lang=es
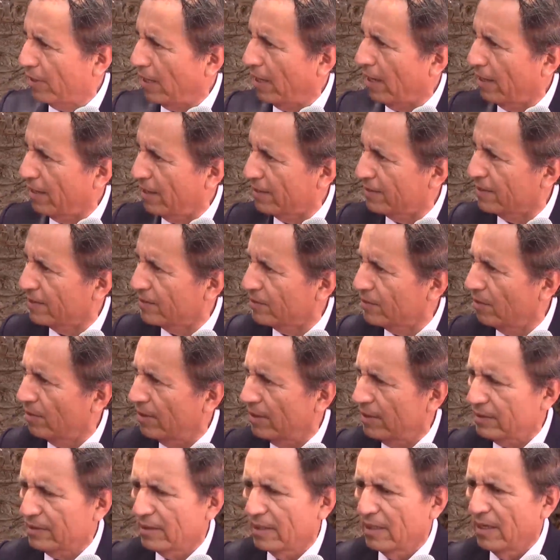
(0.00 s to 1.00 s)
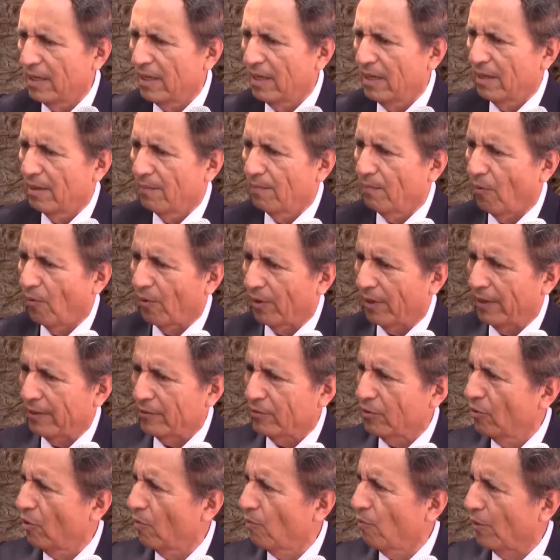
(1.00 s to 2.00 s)
ya las decisiones porque
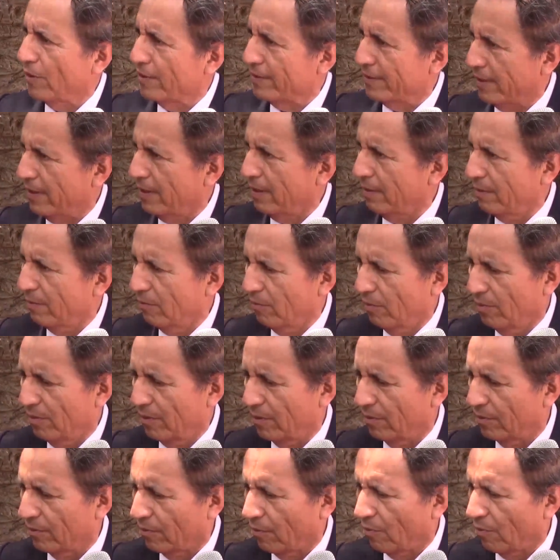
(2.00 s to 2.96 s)
eso no puede ser, ¿no?